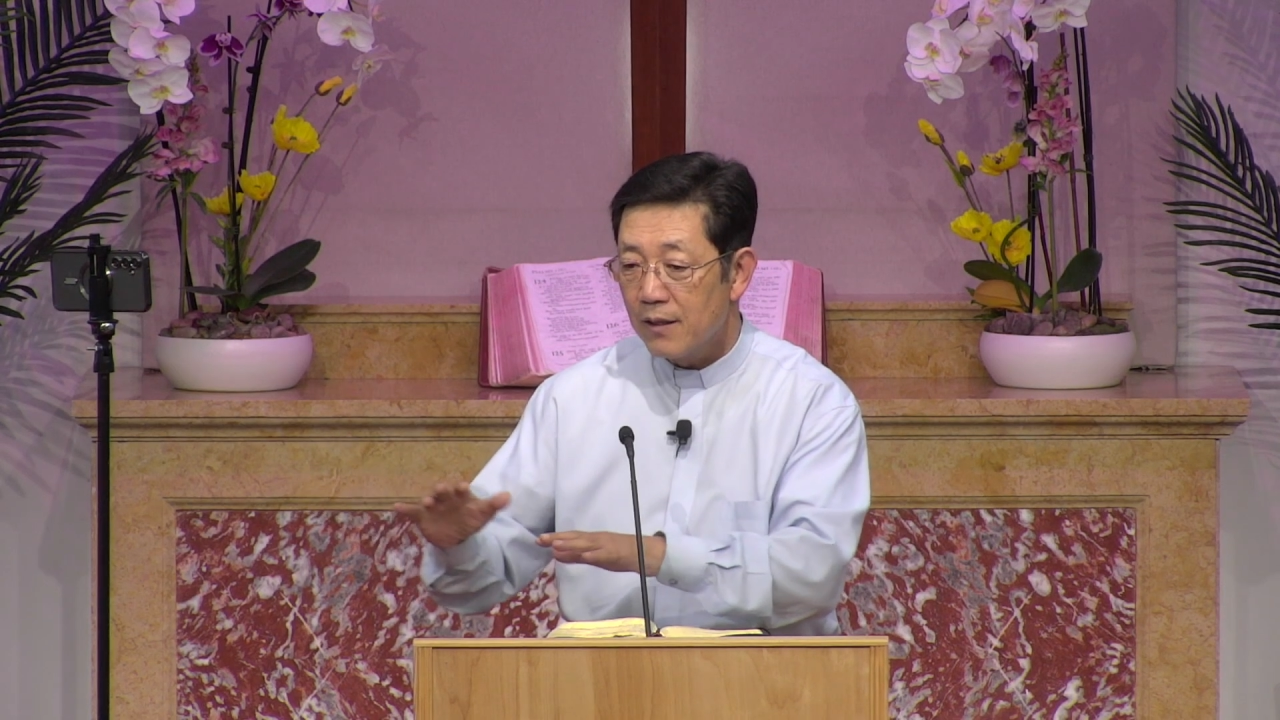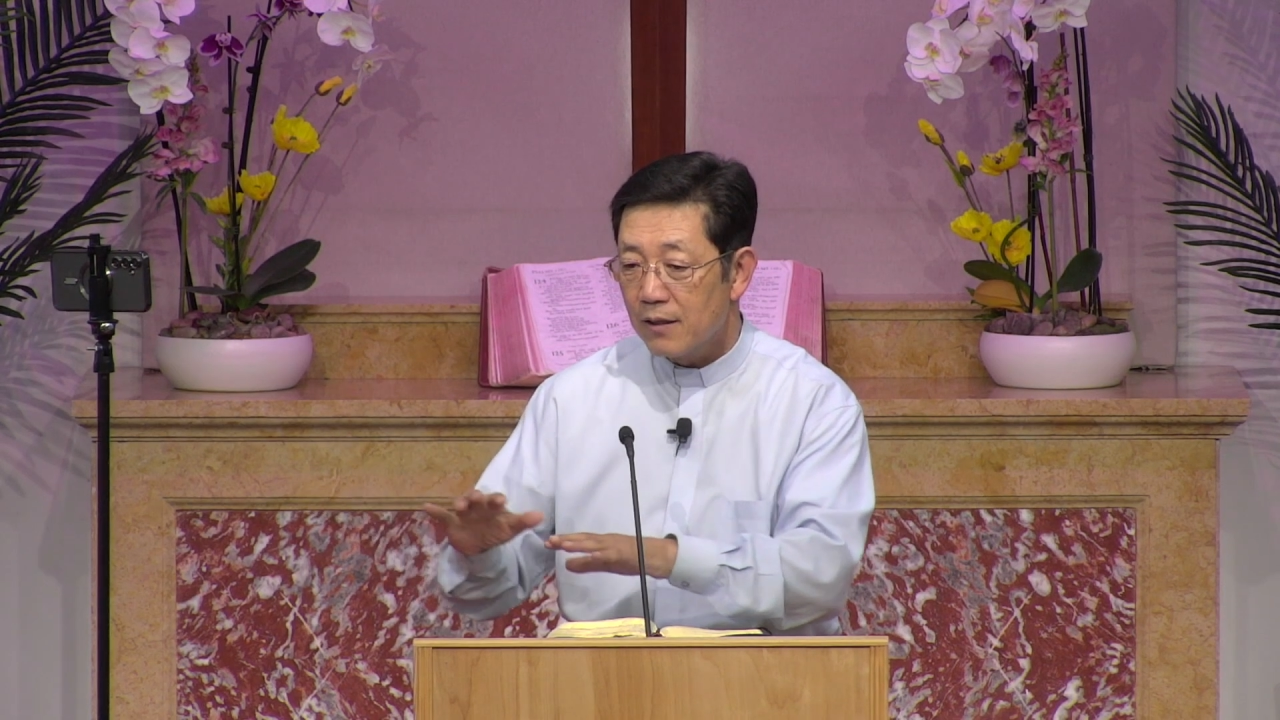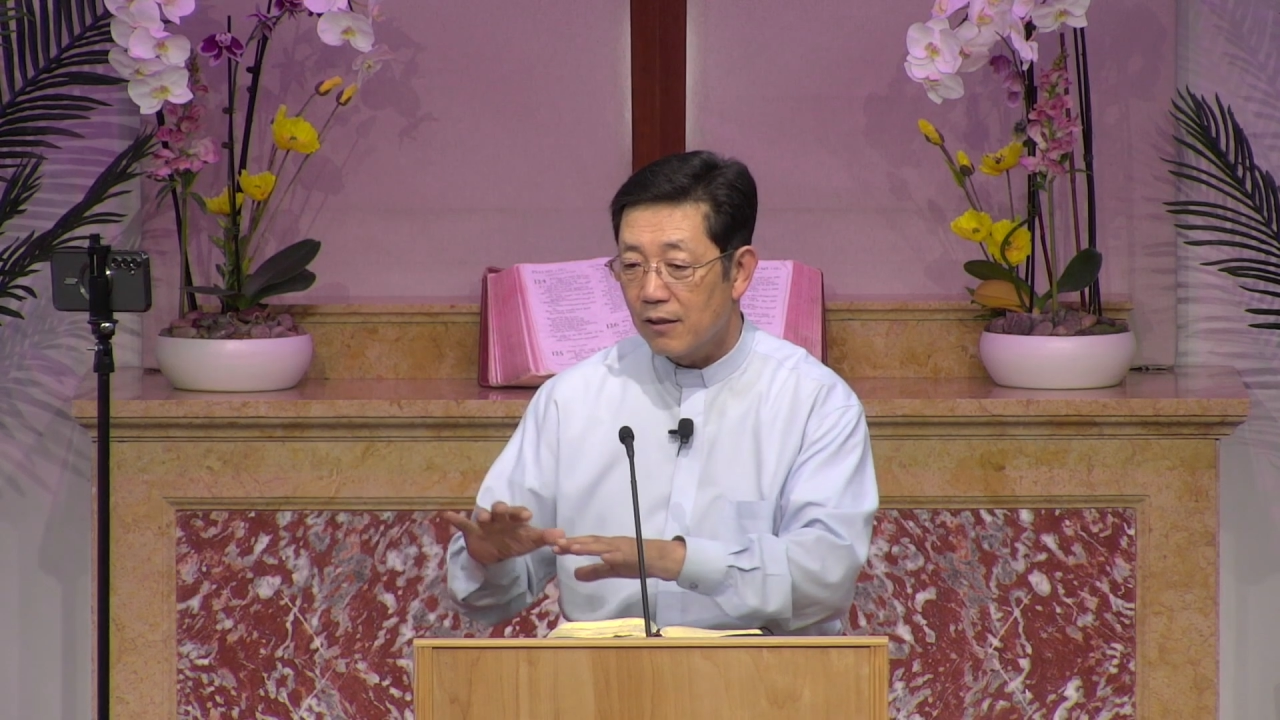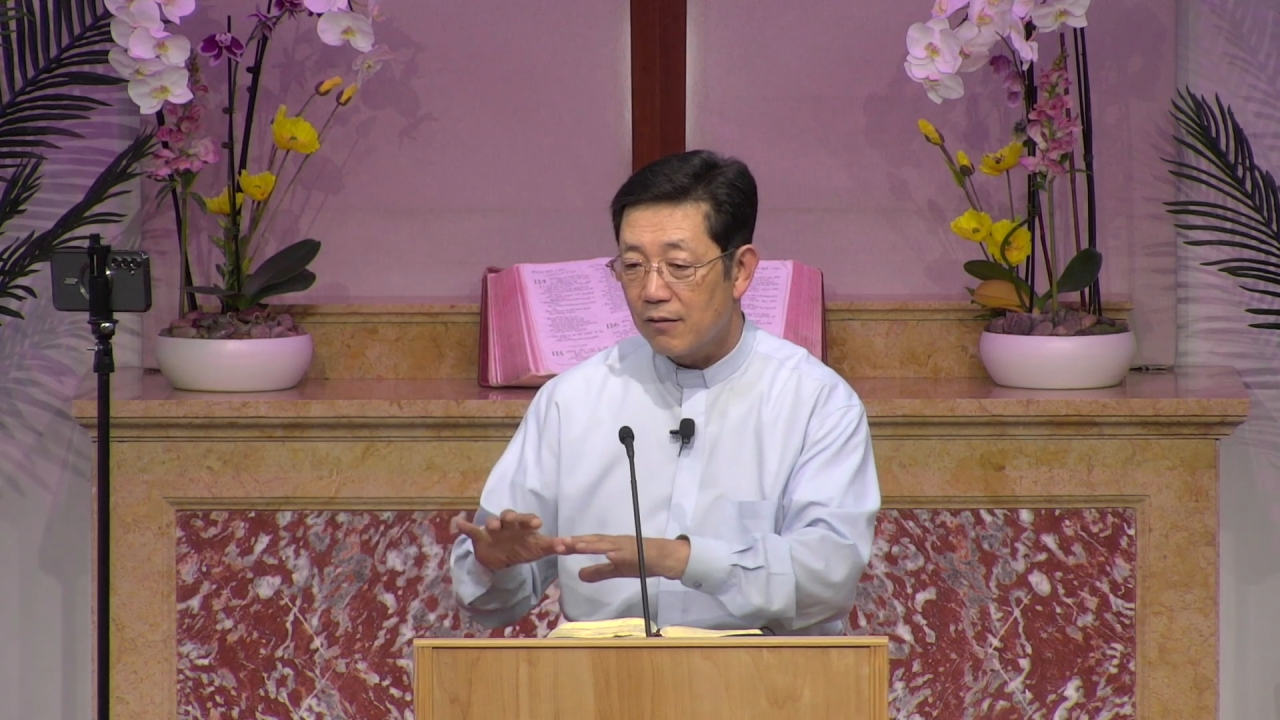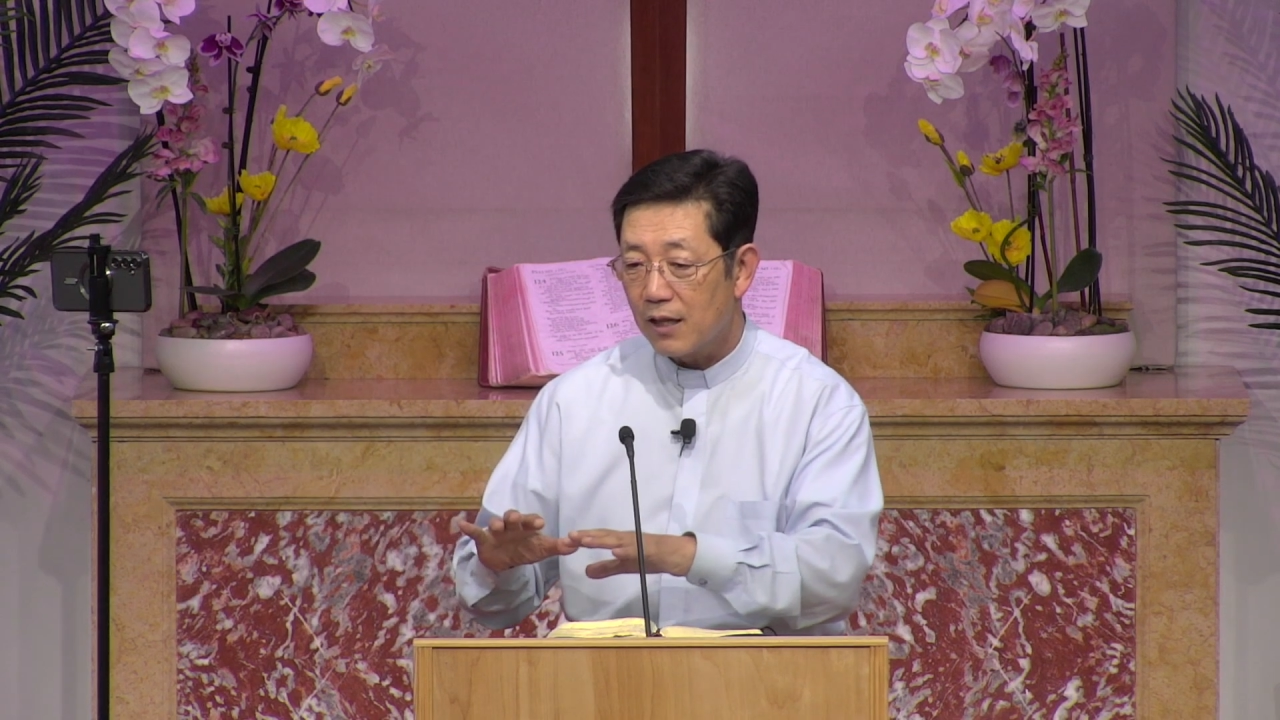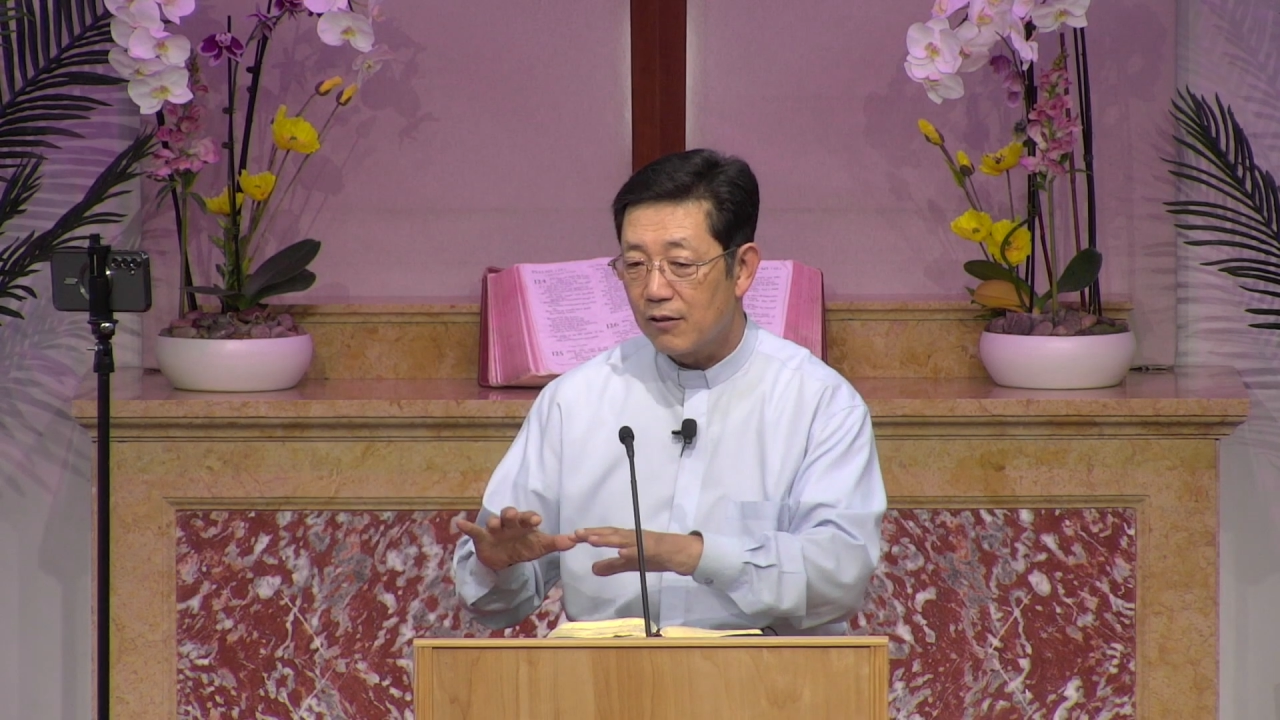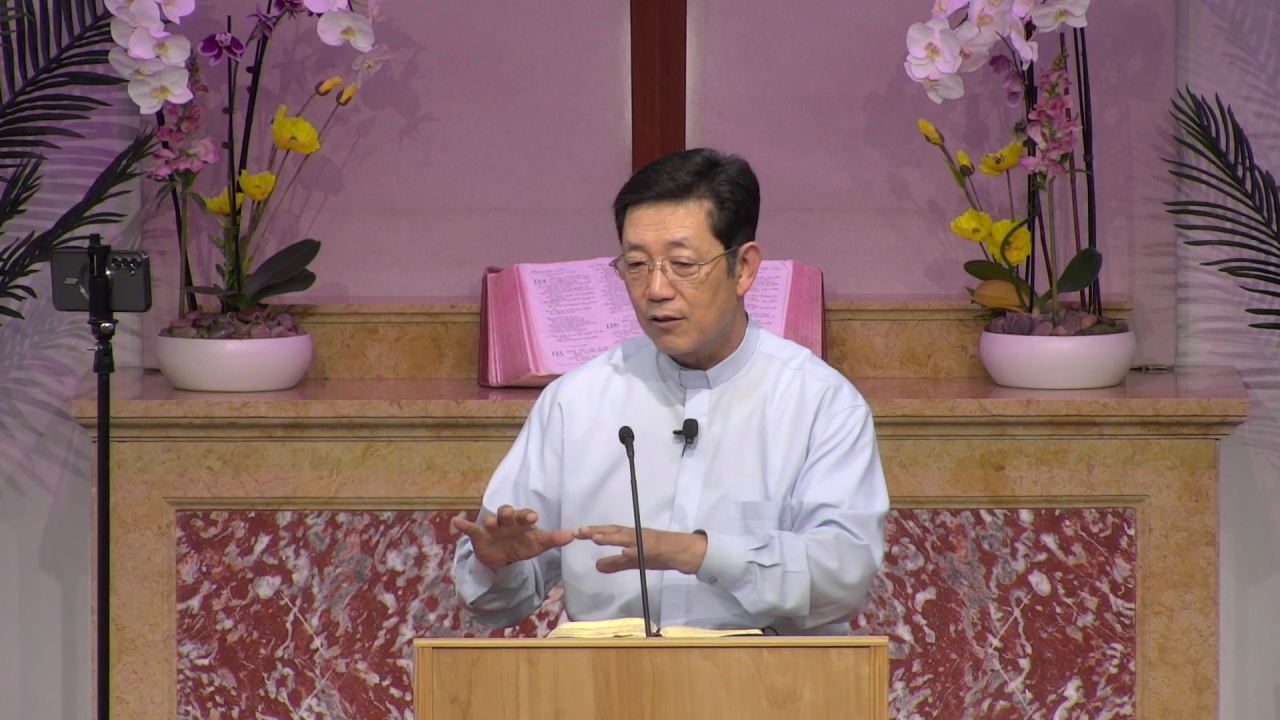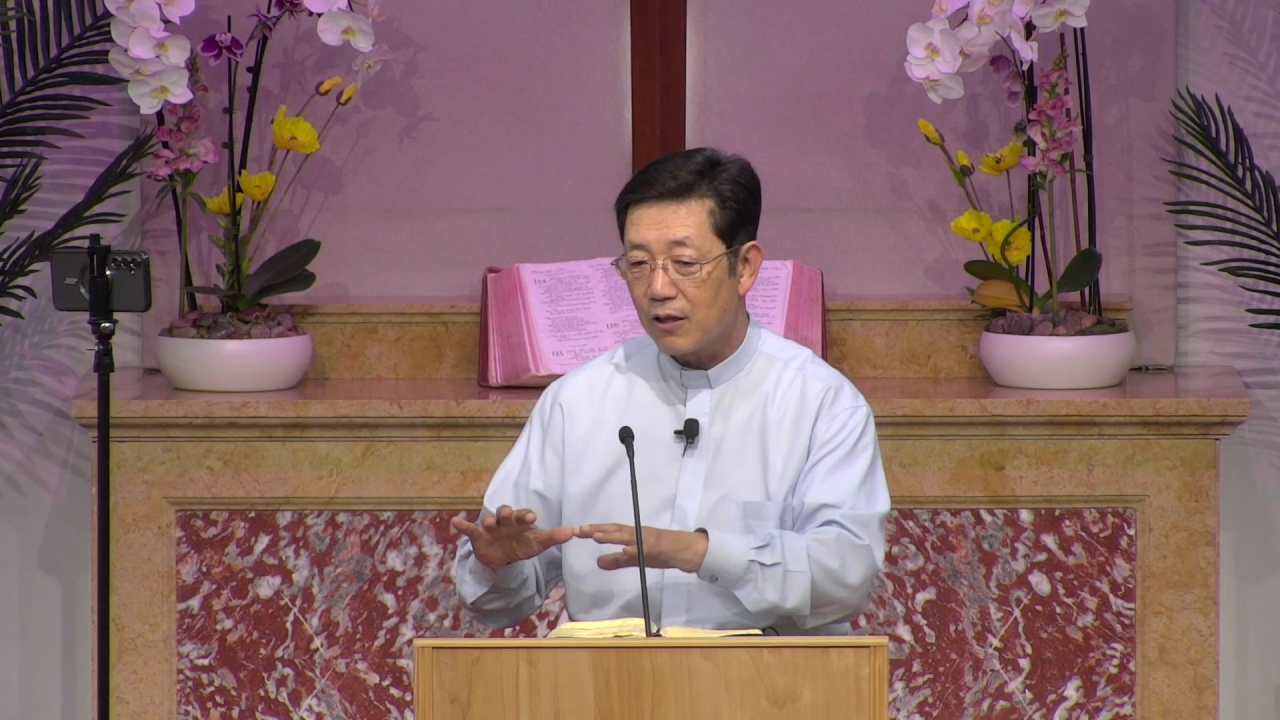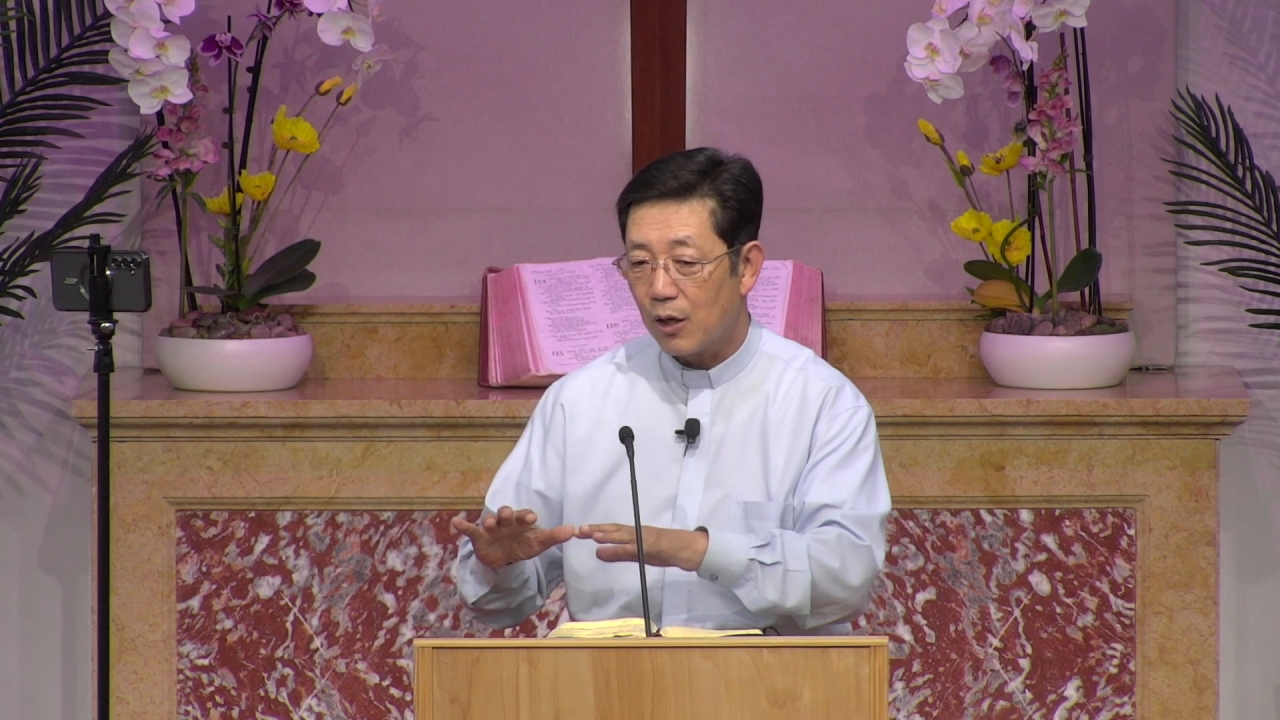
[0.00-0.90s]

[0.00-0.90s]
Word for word: 그러나 그런